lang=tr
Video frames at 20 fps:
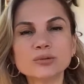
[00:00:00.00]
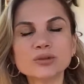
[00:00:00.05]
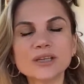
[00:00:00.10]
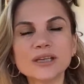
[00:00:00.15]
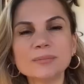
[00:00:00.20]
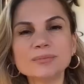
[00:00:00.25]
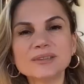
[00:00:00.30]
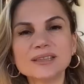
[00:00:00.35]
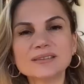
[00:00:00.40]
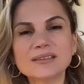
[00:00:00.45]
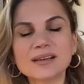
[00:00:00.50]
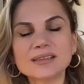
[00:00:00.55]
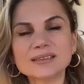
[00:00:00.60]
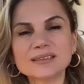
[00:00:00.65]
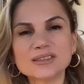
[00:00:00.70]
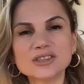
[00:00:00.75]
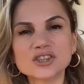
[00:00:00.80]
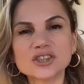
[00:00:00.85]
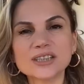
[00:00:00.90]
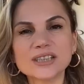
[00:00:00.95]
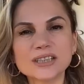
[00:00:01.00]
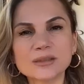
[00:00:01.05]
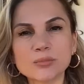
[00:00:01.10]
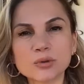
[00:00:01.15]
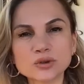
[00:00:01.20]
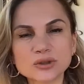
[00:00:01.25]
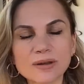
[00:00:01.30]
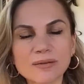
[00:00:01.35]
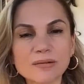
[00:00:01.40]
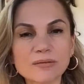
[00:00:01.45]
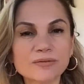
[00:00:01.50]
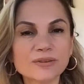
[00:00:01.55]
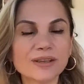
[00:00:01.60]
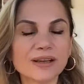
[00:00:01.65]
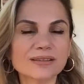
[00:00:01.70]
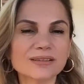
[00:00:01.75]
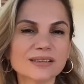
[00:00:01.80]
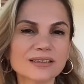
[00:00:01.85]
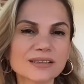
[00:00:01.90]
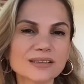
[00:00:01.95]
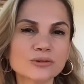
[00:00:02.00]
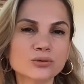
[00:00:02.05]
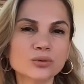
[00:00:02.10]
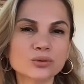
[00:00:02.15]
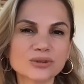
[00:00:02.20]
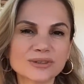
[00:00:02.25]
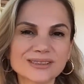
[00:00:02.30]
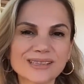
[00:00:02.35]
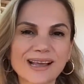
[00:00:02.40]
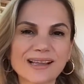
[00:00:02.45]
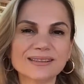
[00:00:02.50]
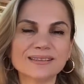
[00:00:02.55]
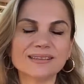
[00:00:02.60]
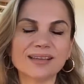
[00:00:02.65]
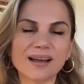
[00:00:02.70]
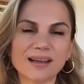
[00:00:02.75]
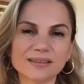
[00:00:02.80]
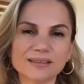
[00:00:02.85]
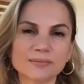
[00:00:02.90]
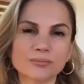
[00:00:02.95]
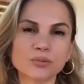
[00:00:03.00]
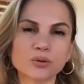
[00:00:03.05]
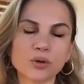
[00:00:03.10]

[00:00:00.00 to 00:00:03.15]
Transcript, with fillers: bunlar hep tedarik zincirlerini bozan ve fiyatları yükselten